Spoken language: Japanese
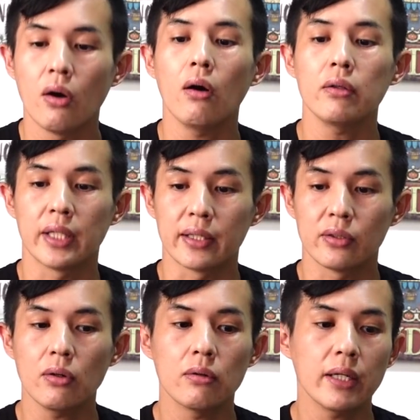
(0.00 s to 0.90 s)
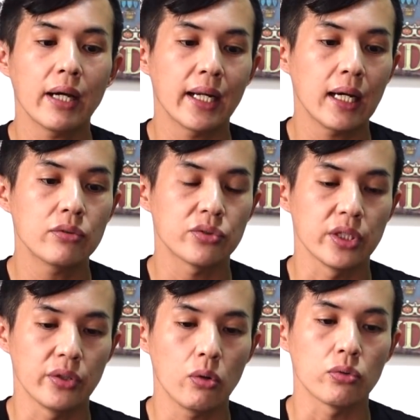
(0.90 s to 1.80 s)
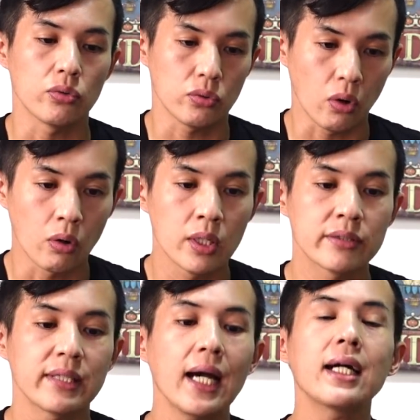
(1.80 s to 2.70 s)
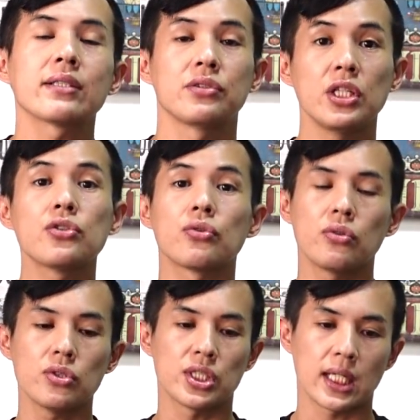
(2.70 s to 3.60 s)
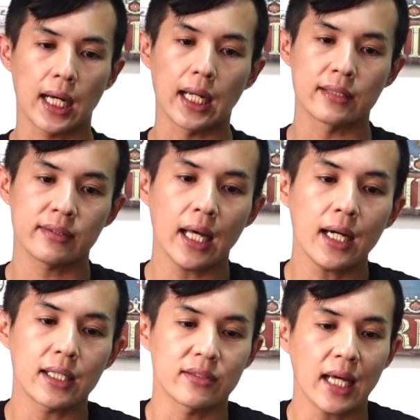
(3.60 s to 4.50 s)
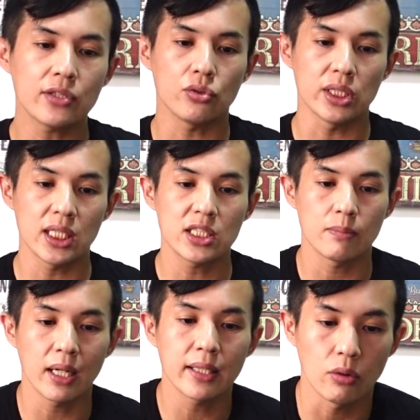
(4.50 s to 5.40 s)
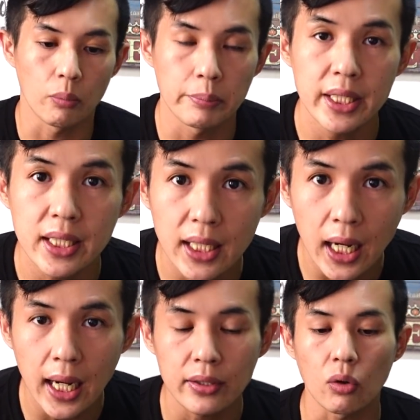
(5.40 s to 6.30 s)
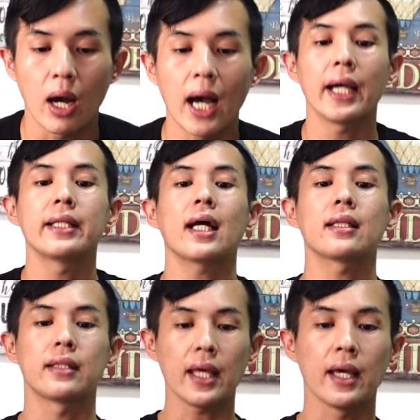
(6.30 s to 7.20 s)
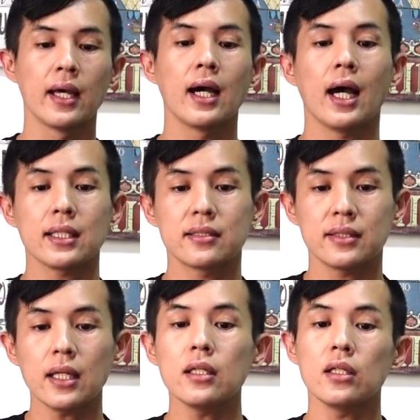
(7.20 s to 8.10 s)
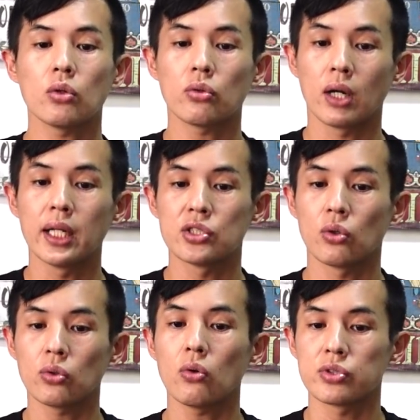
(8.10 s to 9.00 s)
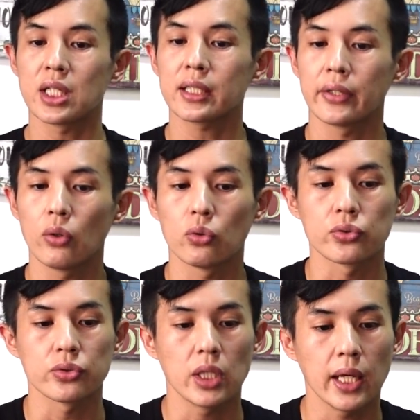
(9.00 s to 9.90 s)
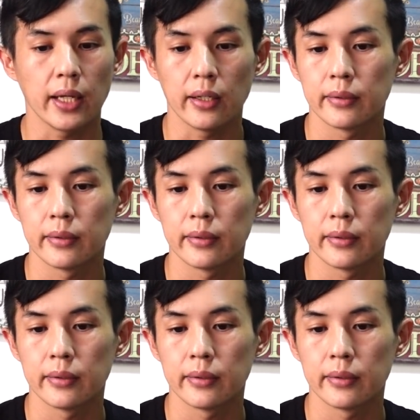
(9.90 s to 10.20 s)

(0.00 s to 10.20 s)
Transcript: ほんで、同例のアナウンスによると、さんがつにじゅうくにちからさんがつさんじゅういちにちまでのみっかかんの間ではっせんにんの人がね、仕事を失ったようですね。